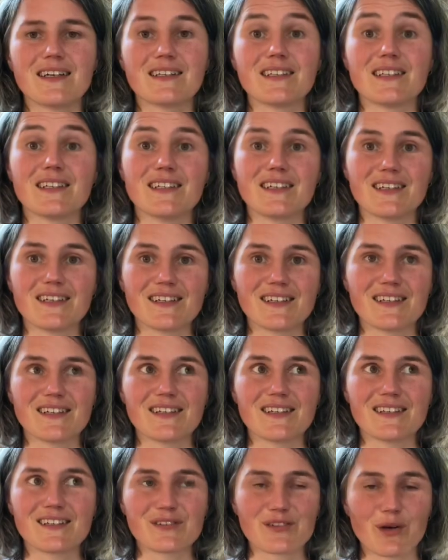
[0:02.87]
Die
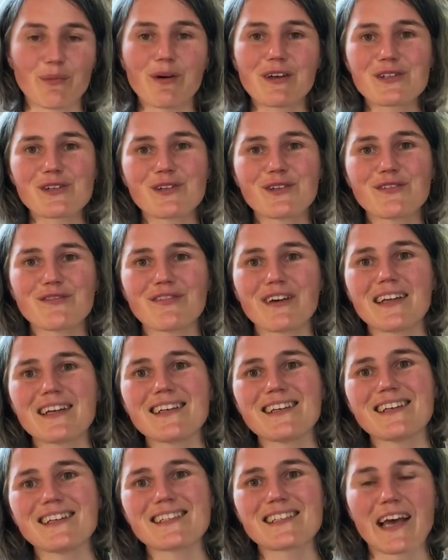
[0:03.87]

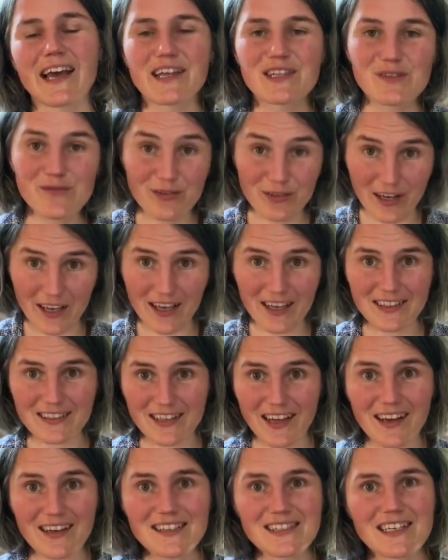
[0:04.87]
Sommersonnenwende ist eins von acht
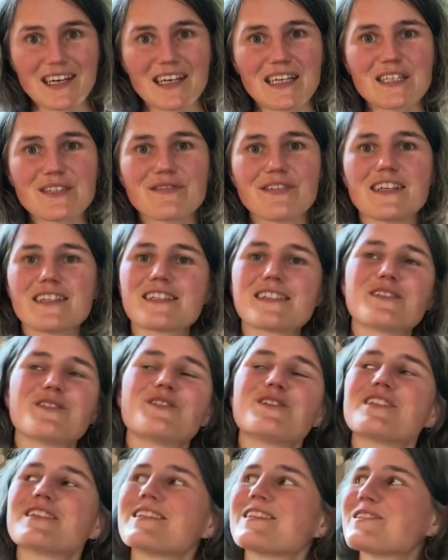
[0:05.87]
Jahreskreisfesten
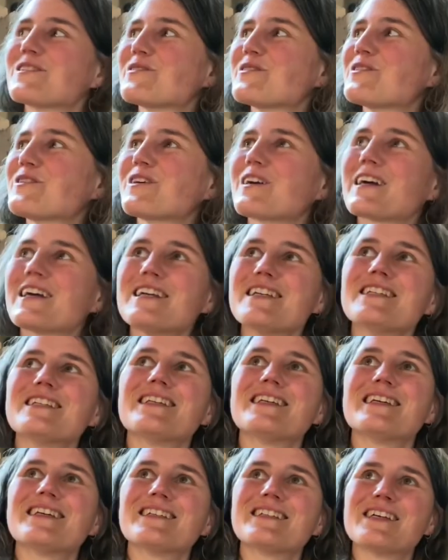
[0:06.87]
und es ist so ein
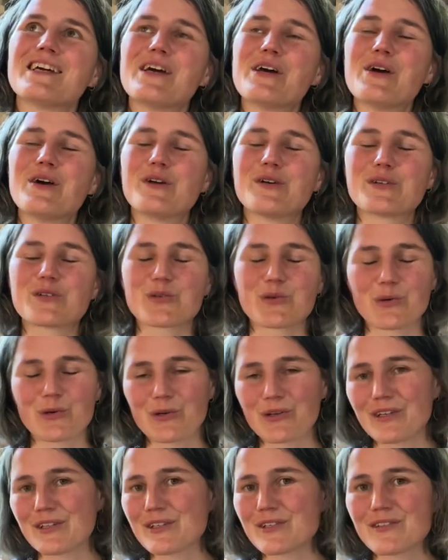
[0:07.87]
richtig
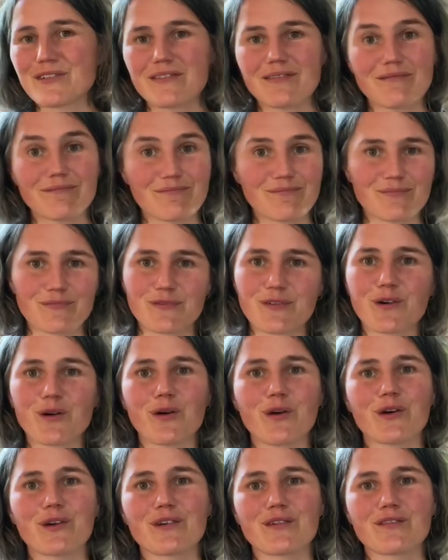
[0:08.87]
schönes
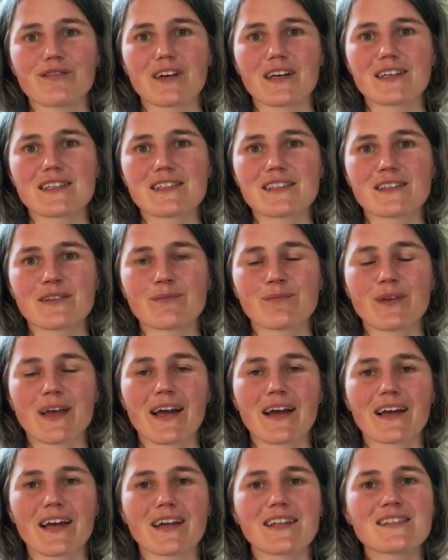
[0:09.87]
Freudenfest.
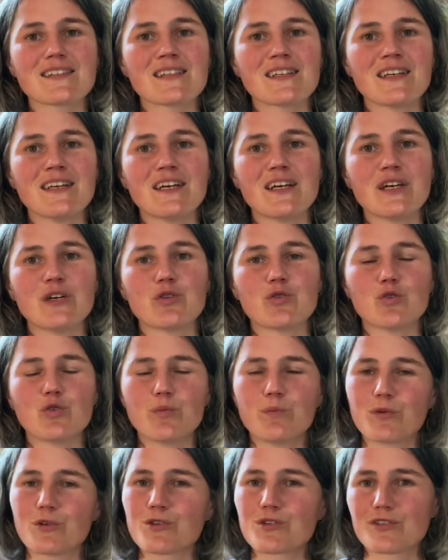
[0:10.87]
Ja, ganz
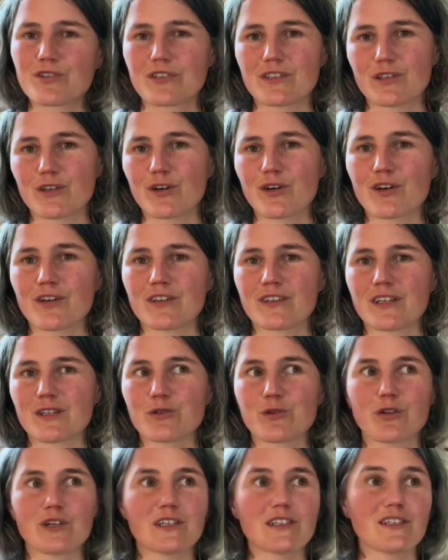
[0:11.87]
typisch sind auch
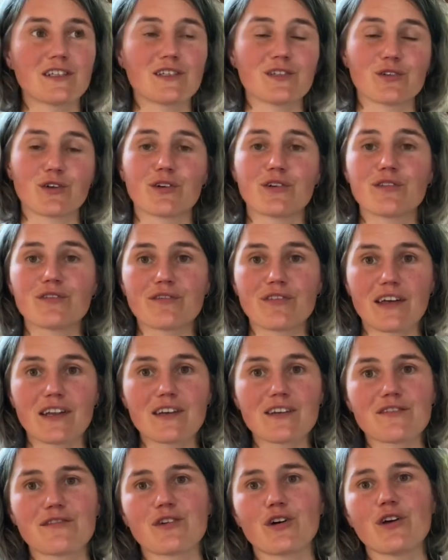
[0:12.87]
natürlich die
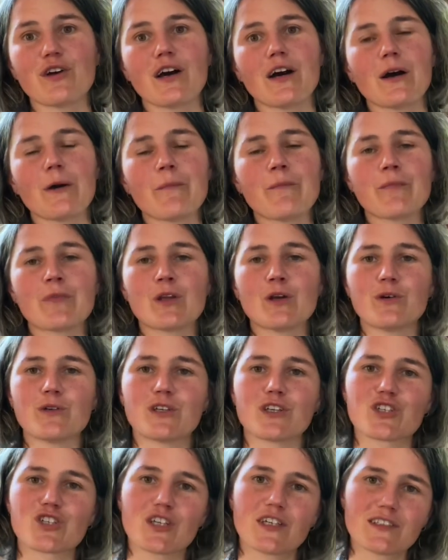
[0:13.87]
Sonnenwendfeuer und
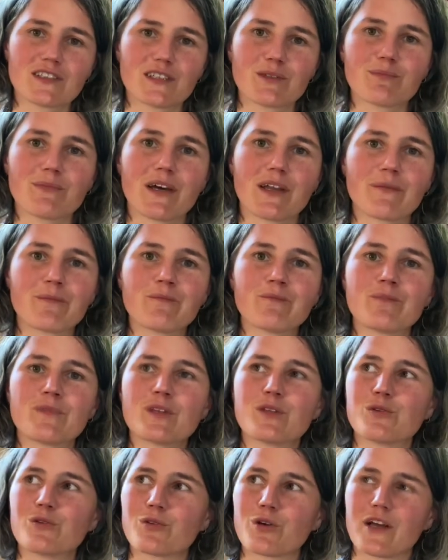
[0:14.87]
da schichtet man
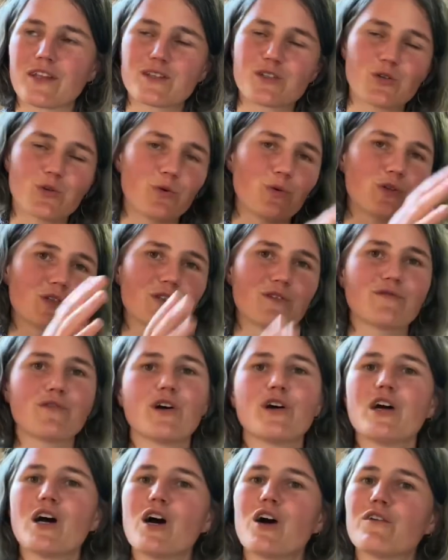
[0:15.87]
so ganz große
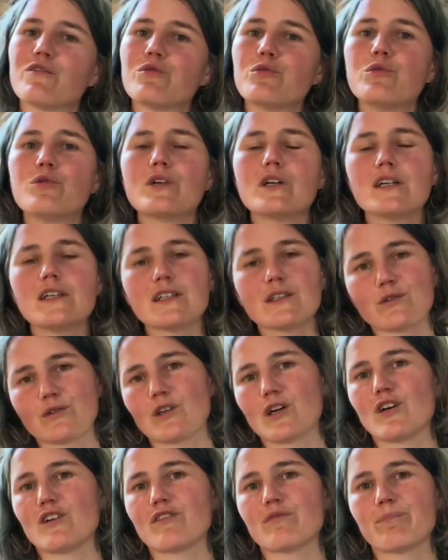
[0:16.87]
Feuer auf Hügeln
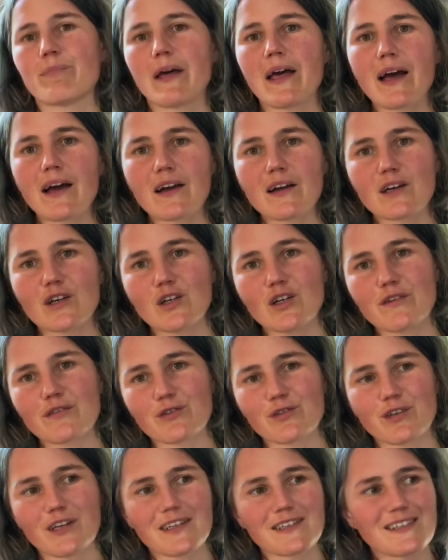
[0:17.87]
oder auf Bergen auf,
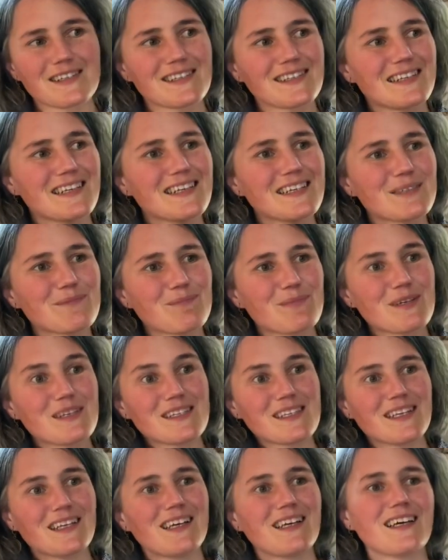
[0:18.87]
sodass das Licht
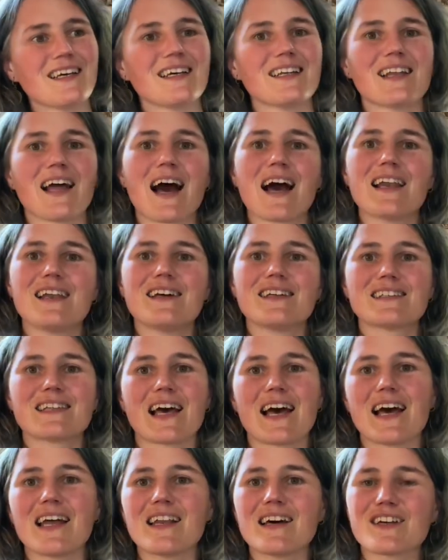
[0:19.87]
bis in alle
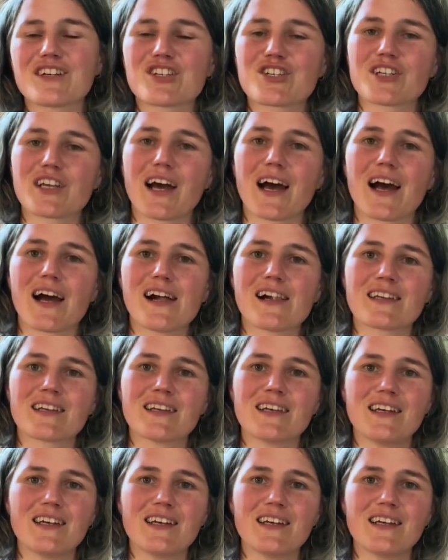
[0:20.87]
Täler strahlt.